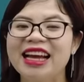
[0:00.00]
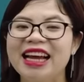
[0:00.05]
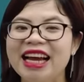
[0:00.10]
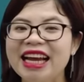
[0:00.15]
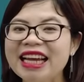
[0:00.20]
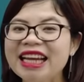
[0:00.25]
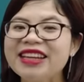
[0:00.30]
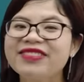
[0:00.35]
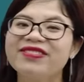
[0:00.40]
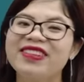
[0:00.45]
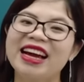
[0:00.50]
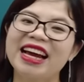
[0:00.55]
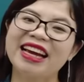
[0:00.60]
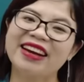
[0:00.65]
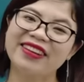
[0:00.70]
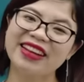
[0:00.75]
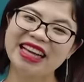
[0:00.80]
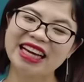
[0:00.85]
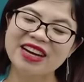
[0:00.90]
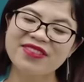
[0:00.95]
Hay và
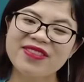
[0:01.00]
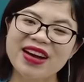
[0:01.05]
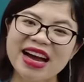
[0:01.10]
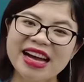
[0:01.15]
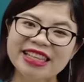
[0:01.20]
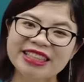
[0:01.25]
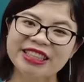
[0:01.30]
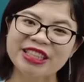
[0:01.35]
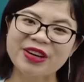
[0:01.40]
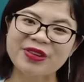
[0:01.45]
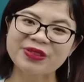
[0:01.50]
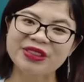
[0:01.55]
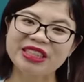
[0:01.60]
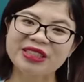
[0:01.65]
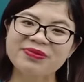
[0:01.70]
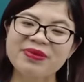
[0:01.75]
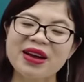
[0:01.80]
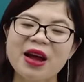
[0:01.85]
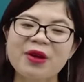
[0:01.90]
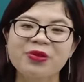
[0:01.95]
hẹn gặp lại các bạn trong
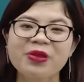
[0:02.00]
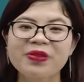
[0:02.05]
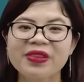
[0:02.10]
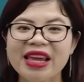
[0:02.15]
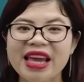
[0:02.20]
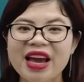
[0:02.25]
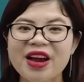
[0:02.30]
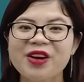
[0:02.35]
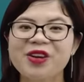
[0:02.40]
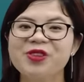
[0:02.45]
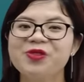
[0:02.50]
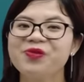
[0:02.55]
những bài học tiếp theo.